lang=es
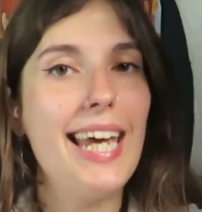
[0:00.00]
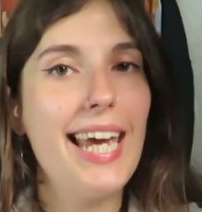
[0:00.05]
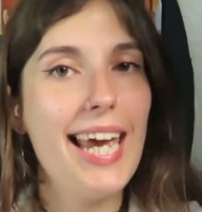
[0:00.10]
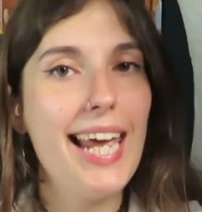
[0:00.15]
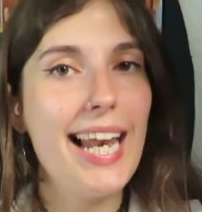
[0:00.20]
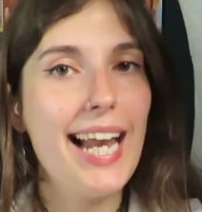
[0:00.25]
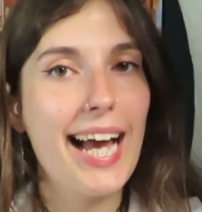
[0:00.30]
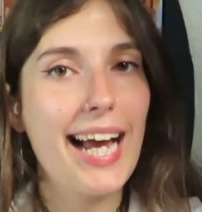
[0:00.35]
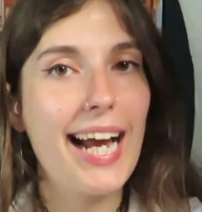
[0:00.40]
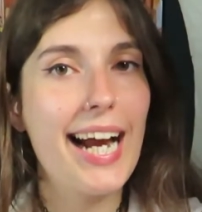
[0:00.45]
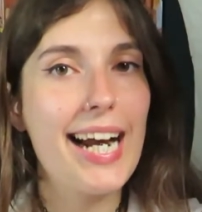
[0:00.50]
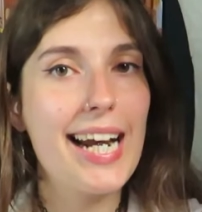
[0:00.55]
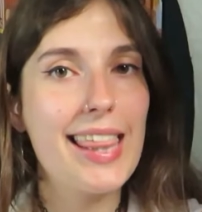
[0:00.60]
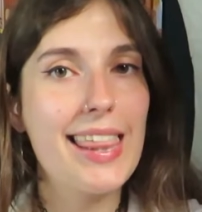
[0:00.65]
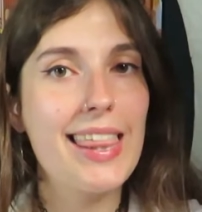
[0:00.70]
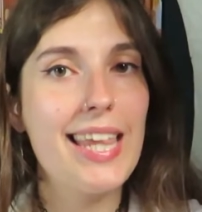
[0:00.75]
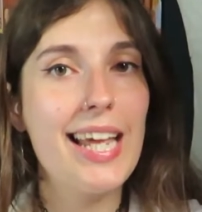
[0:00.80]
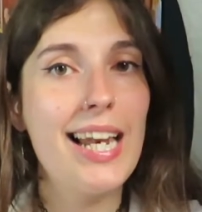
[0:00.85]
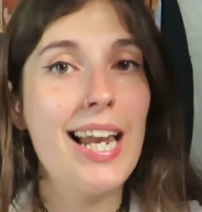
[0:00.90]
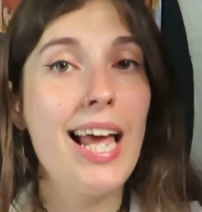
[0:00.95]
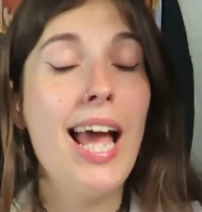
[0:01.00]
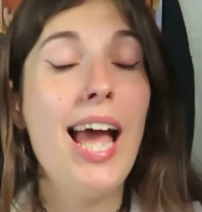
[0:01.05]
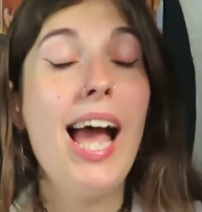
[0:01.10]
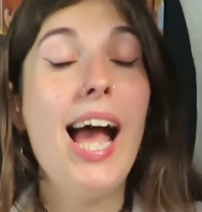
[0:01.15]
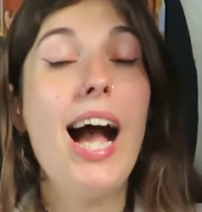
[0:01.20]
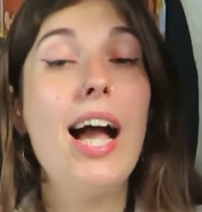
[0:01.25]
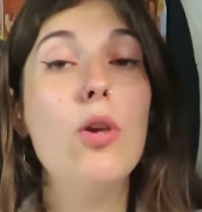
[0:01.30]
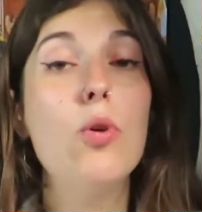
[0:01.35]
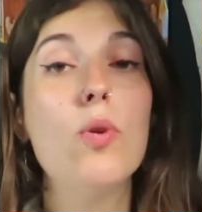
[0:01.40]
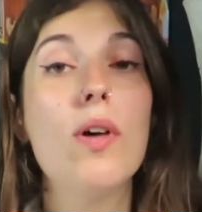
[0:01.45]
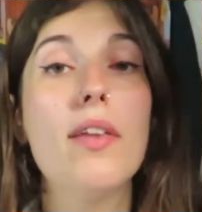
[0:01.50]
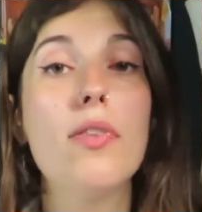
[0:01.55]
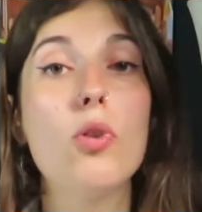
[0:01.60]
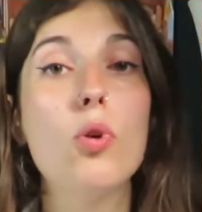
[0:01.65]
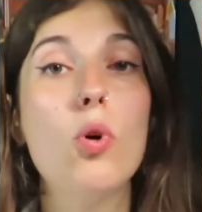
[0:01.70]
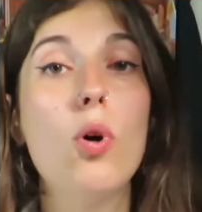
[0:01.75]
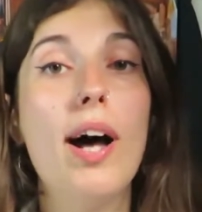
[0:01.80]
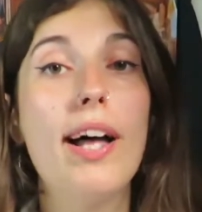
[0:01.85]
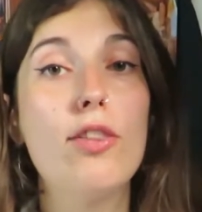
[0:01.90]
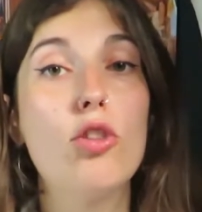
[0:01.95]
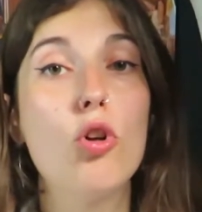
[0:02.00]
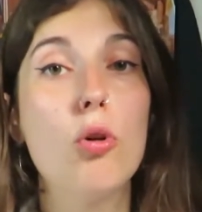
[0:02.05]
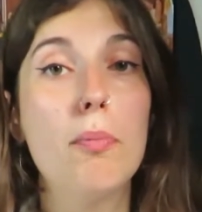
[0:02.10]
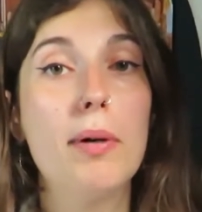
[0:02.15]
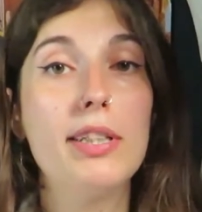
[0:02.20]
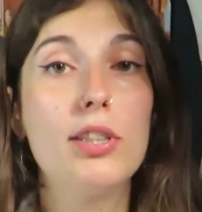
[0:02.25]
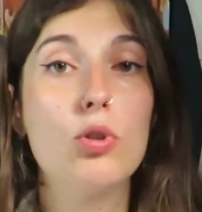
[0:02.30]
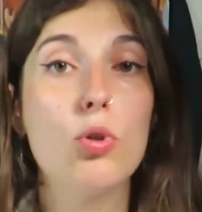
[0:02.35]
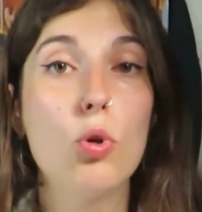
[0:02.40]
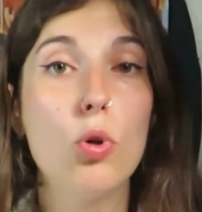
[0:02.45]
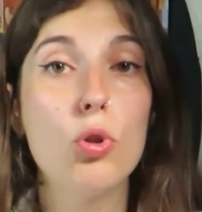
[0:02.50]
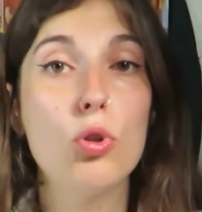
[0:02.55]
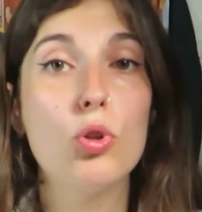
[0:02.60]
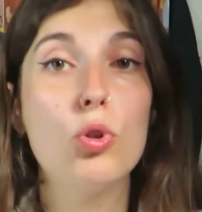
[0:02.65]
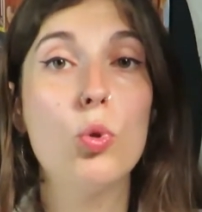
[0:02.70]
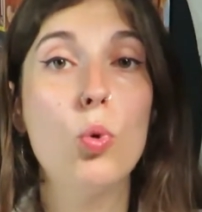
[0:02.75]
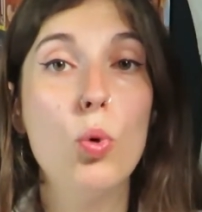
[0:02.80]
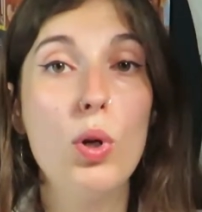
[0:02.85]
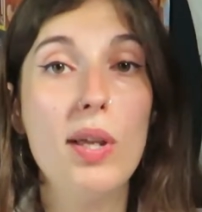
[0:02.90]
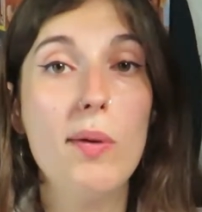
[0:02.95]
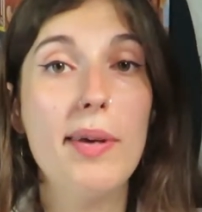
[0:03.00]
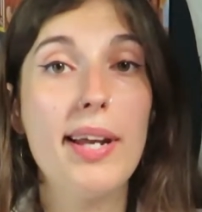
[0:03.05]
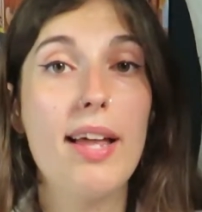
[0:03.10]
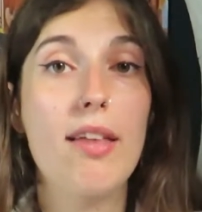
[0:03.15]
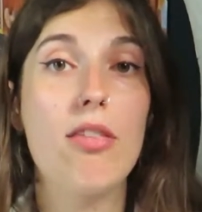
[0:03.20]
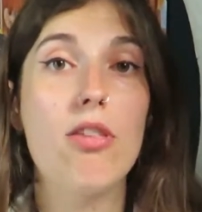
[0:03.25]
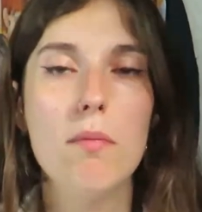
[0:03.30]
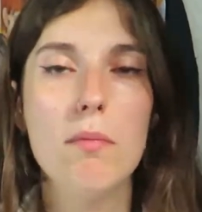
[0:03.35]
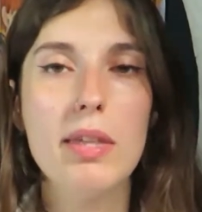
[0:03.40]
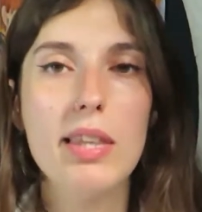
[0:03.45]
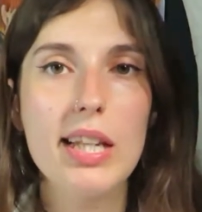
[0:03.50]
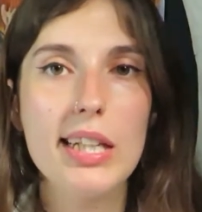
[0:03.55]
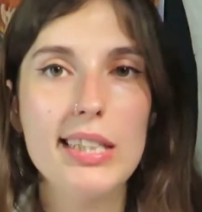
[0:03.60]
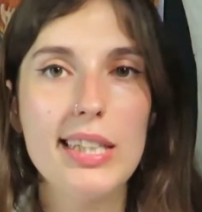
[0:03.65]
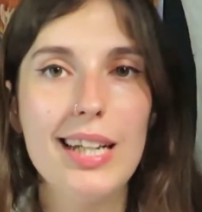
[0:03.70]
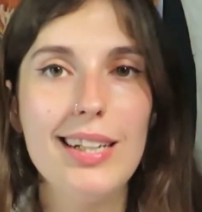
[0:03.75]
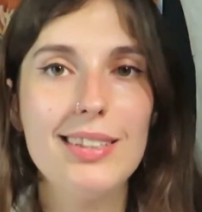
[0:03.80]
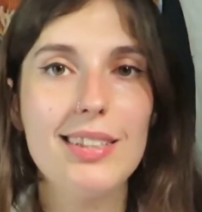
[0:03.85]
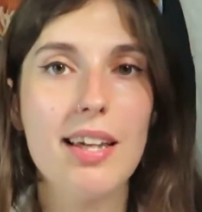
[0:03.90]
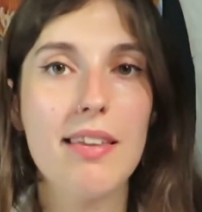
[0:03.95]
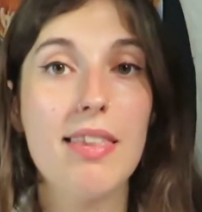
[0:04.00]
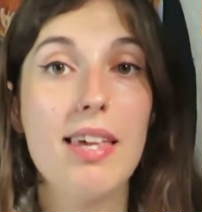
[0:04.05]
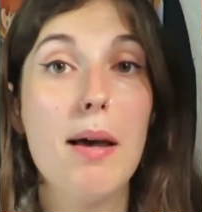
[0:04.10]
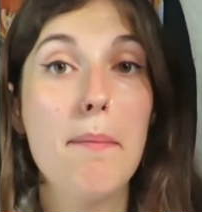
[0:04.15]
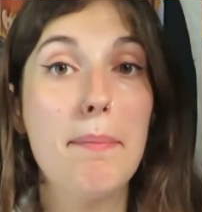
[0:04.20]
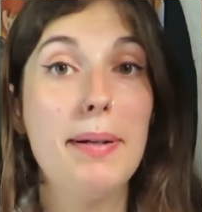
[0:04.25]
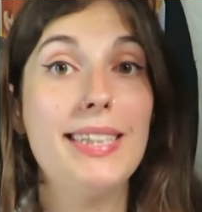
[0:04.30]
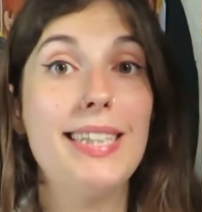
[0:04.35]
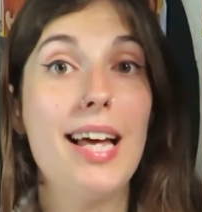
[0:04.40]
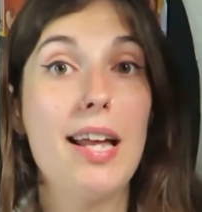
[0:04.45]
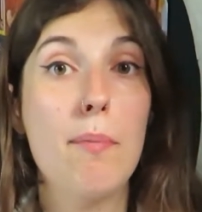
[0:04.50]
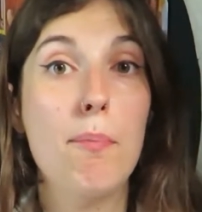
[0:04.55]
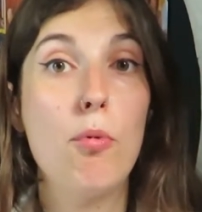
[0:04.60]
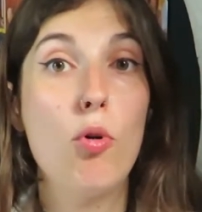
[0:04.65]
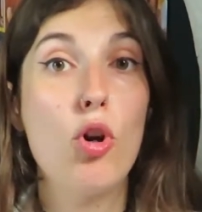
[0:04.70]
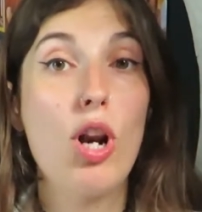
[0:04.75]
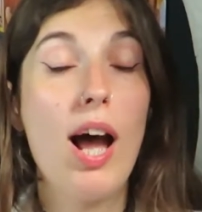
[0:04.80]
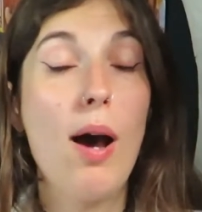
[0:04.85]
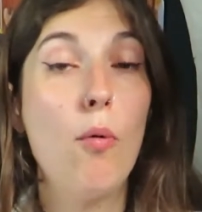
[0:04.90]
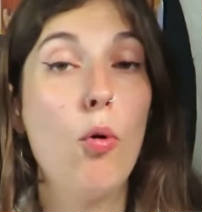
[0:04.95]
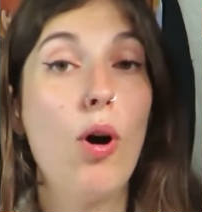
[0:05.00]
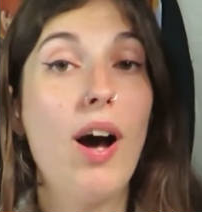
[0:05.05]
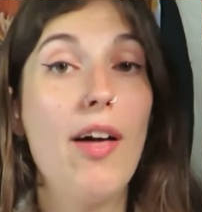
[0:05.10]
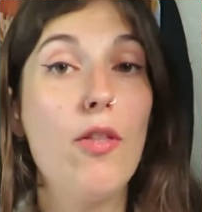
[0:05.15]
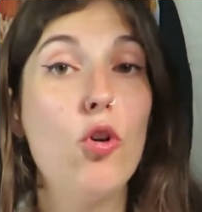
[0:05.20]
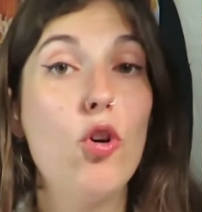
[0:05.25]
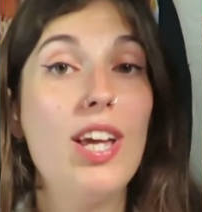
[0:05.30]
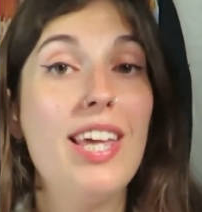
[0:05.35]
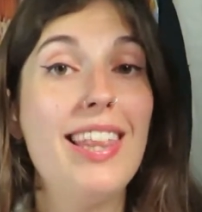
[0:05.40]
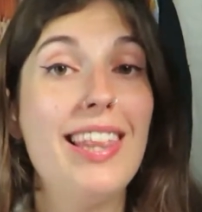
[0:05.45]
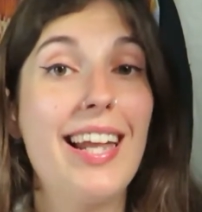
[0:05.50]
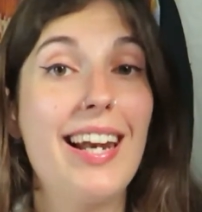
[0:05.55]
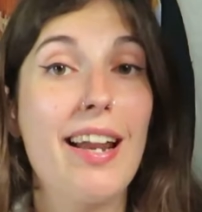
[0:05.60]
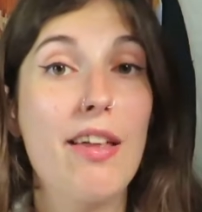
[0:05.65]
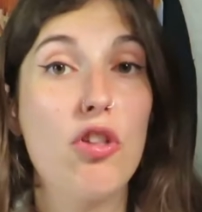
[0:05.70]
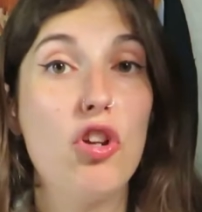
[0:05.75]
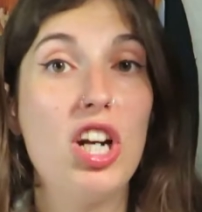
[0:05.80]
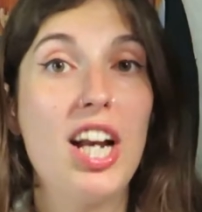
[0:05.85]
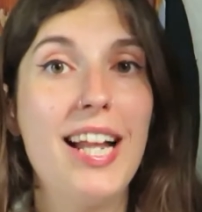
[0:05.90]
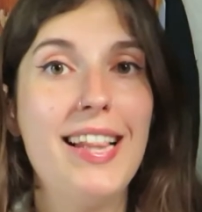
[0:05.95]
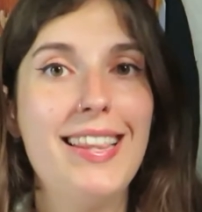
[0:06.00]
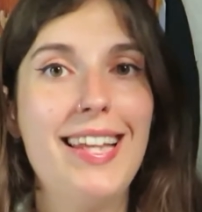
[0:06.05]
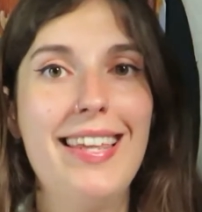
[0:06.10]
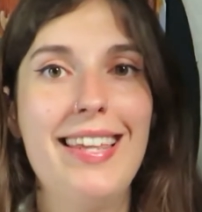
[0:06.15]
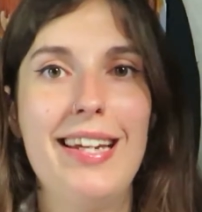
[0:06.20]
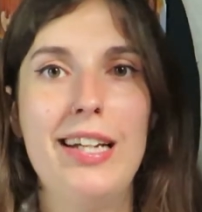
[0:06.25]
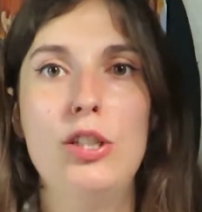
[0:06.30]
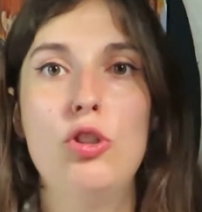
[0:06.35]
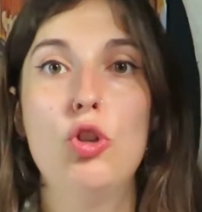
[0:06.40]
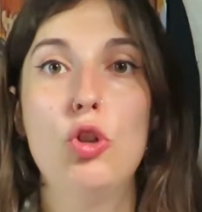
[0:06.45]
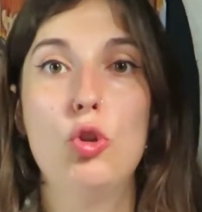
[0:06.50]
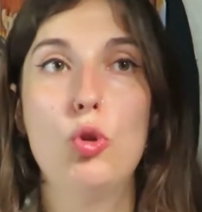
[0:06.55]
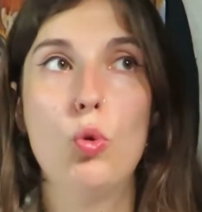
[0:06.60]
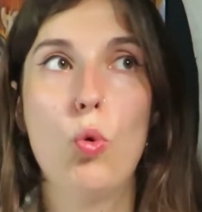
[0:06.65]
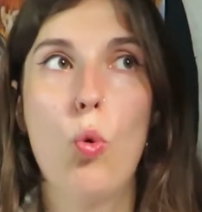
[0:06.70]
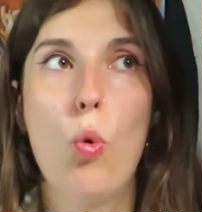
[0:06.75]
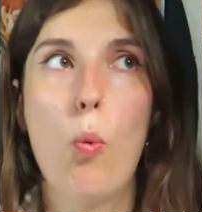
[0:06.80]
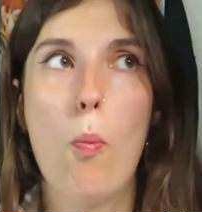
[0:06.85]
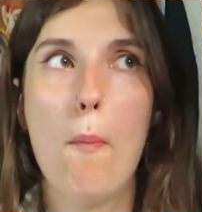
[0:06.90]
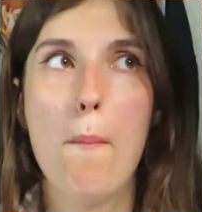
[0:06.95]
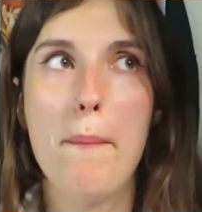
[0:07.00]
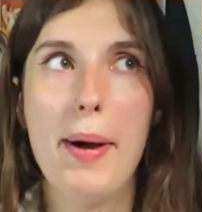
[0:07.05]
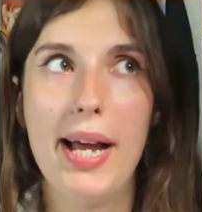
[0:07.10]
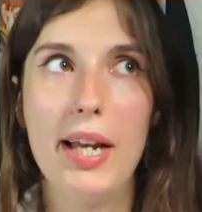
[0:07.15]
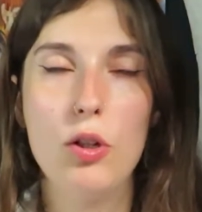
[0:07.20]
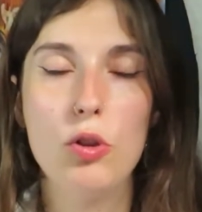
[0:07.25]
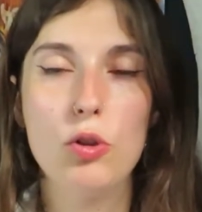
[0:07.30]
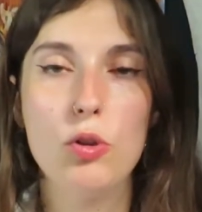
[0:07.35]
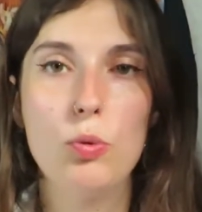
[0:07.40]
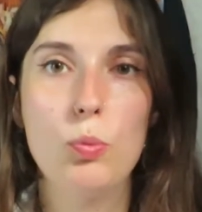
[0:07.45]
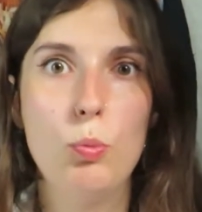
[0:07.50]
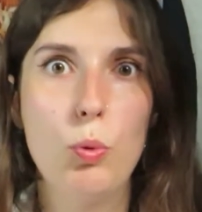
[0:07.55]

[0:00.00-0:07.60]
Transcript: en la cárcel, ayudando a Thomas con su liberación, mientras él se hacía pasar por abogado internacional de derechos humanos.